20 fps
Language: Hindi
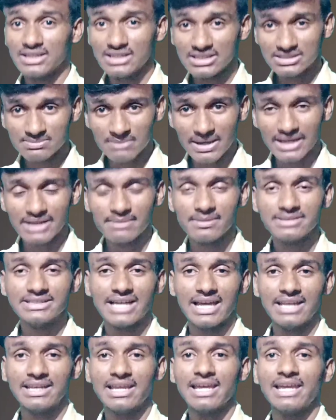इस बारे में
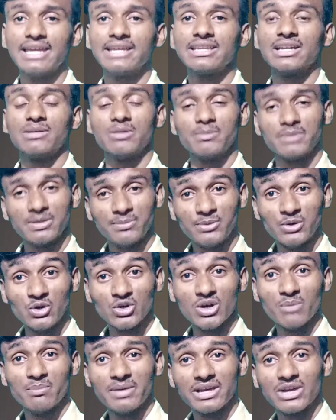जानना है कि हम अपने
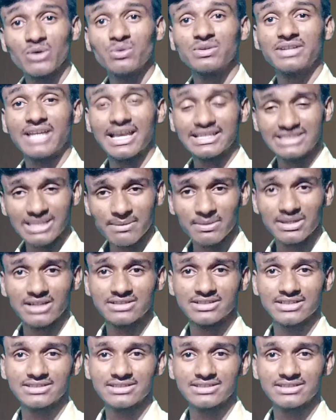वीडियो का बैकग्राउंड कैसे बदल